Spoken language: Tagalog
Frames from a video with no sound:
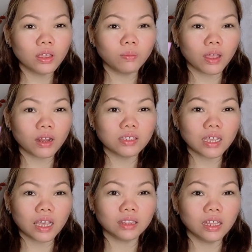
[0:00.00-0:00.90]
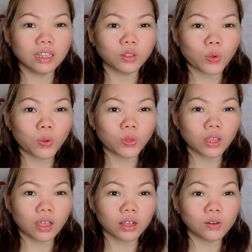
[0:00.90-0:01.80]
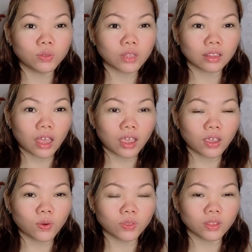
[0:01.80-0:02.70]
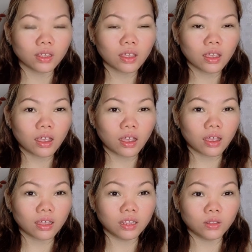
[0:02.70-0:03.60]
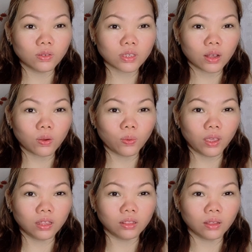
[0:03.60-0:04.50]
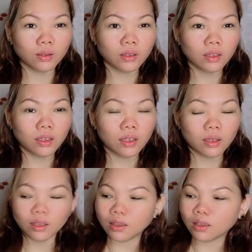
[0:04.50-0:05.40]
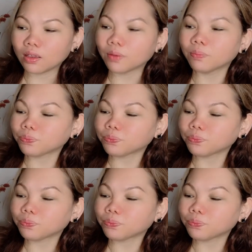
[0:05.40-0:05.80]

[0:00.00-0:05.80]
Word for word: Very sikat din to na glutathione uh, dito sa Kuwait. Uh,